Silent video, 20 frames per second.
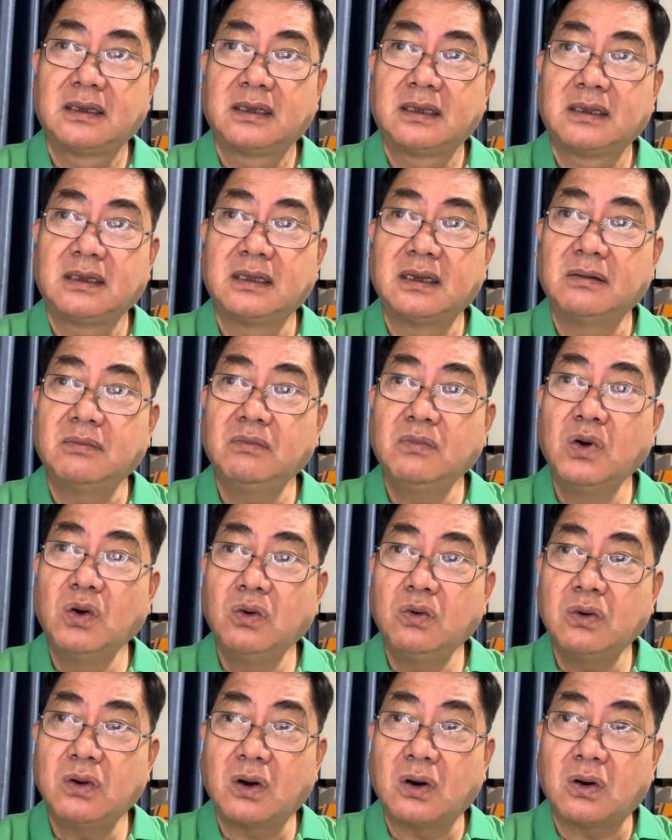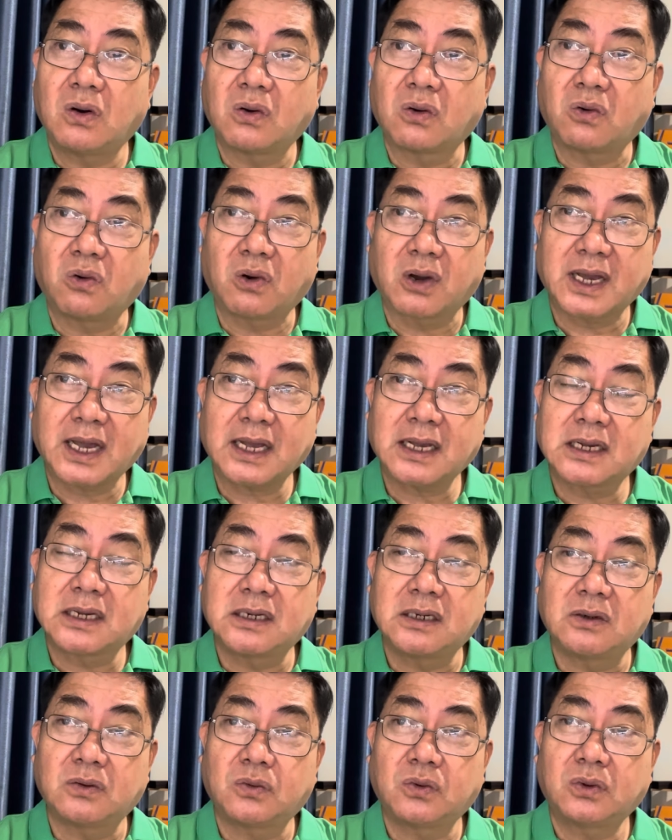những mưu đồ của các
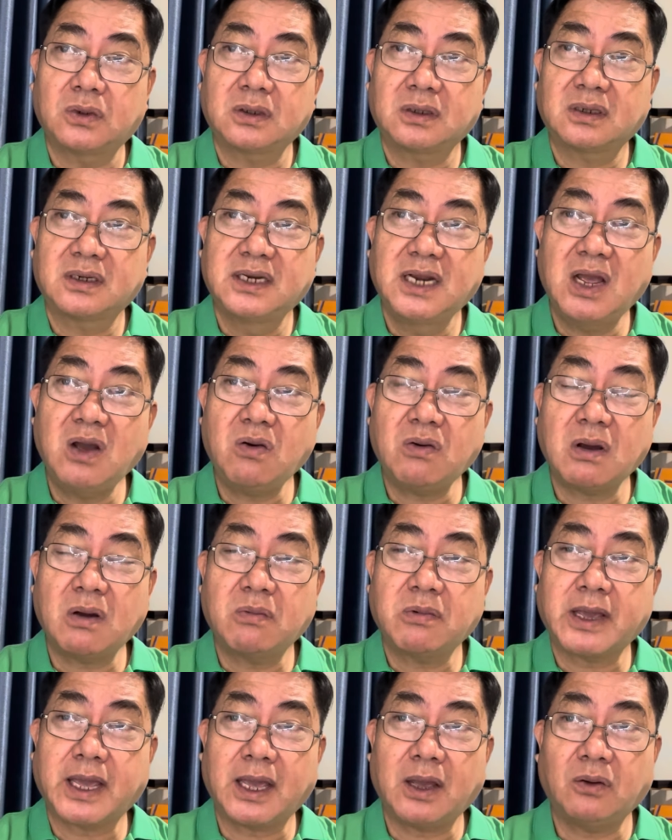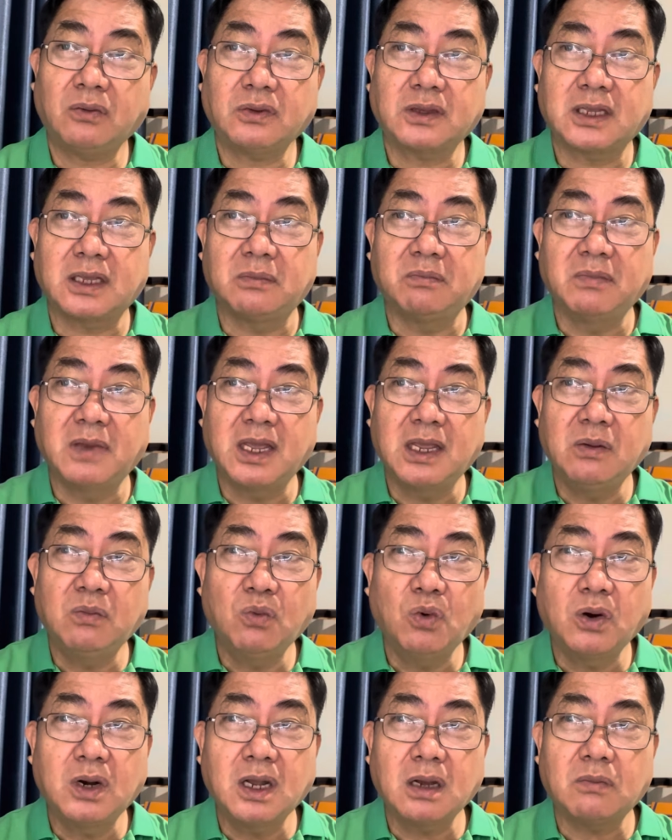cường quốc nếu không khéo thì mỹ
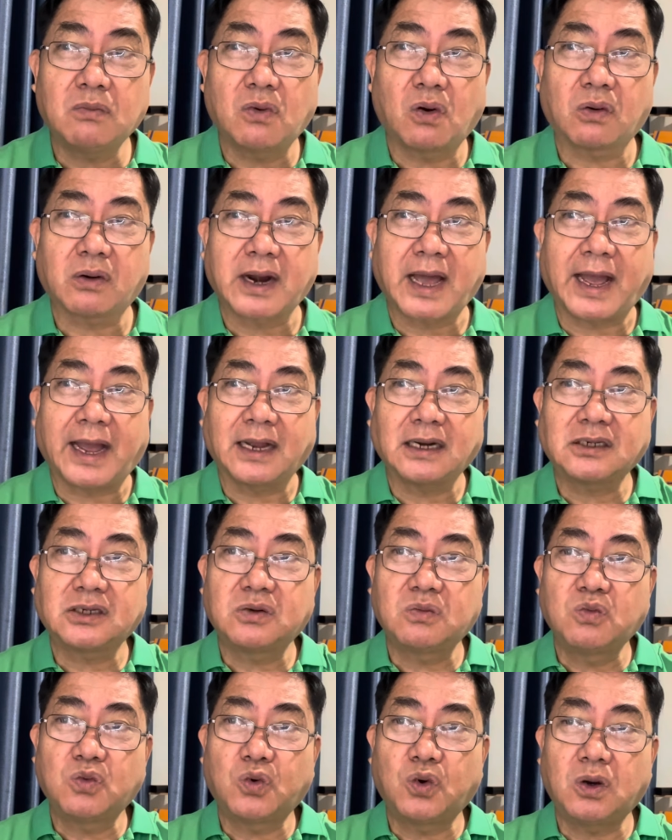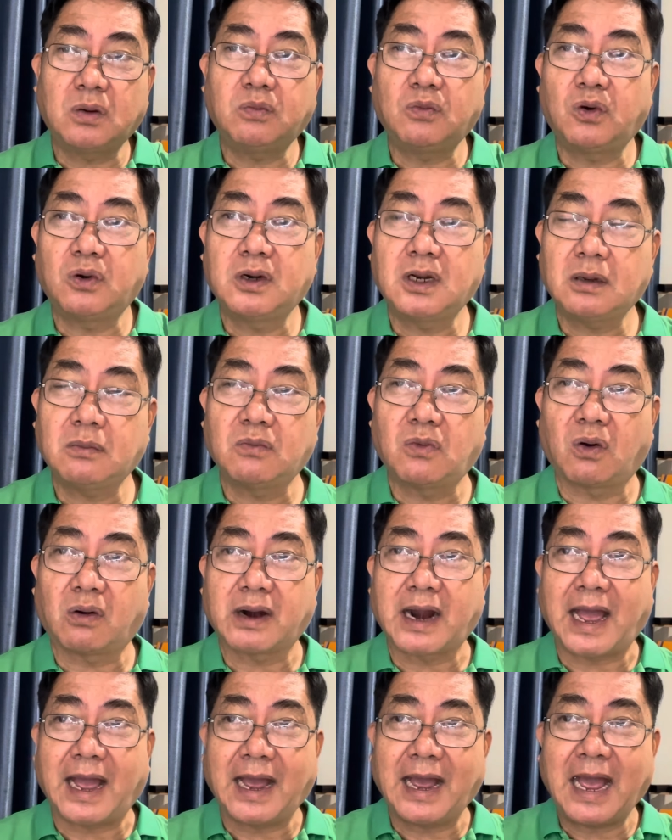mua đức một đảng trung quốc mua đức một
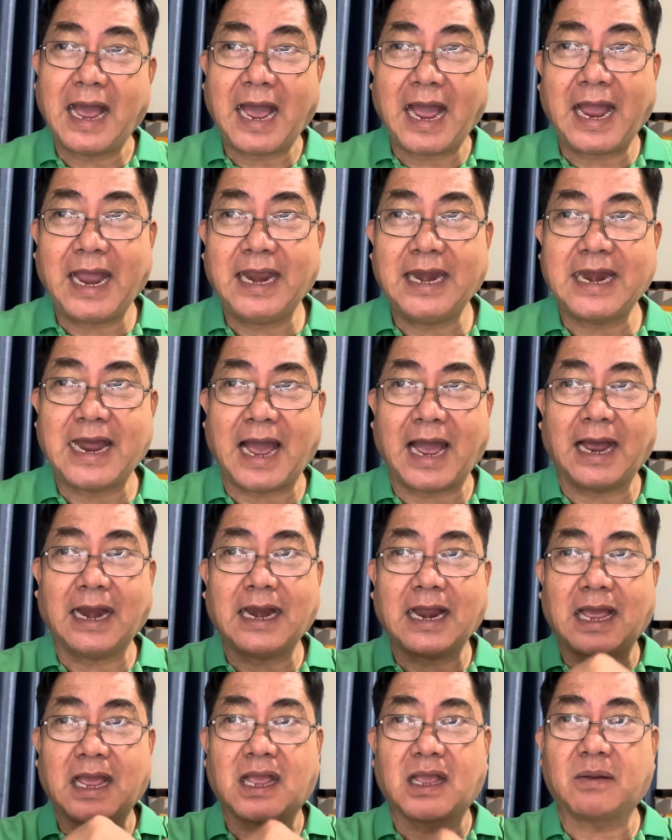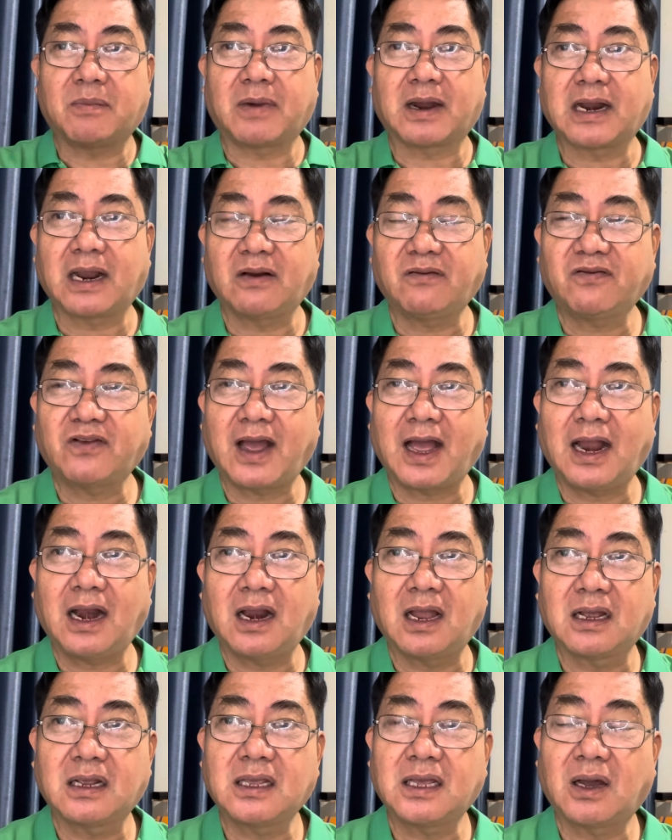đảng hai đảng này mà đánh phá
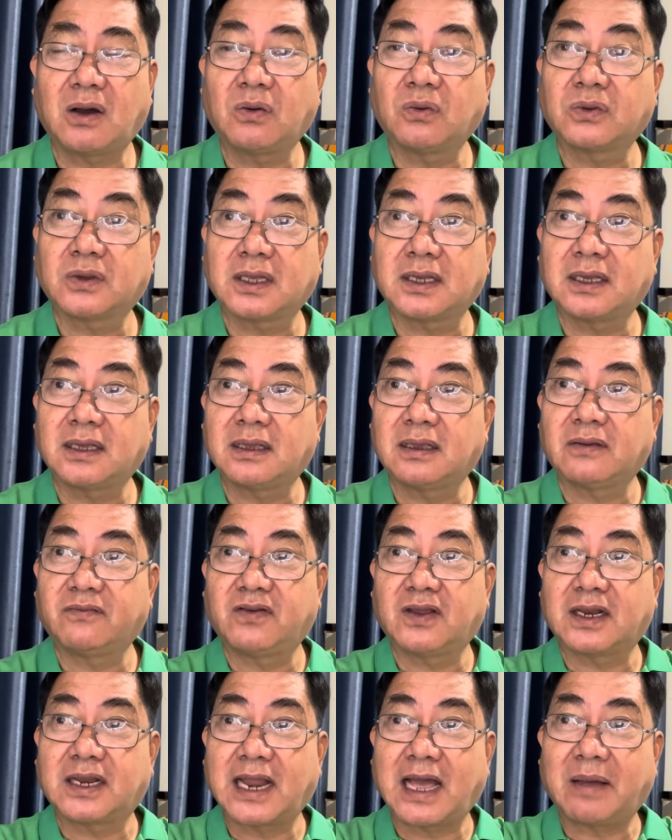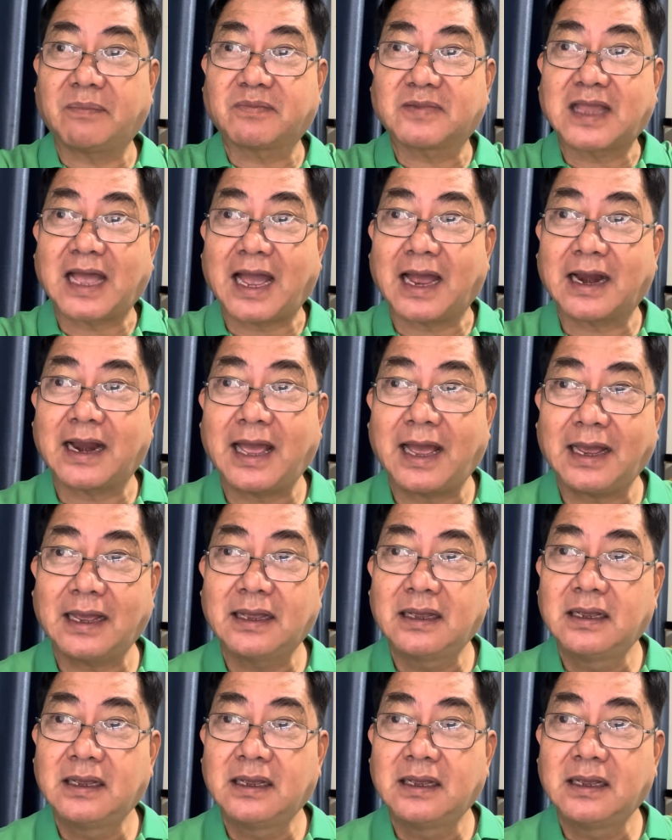lẫn nhau thì việt nam tan nát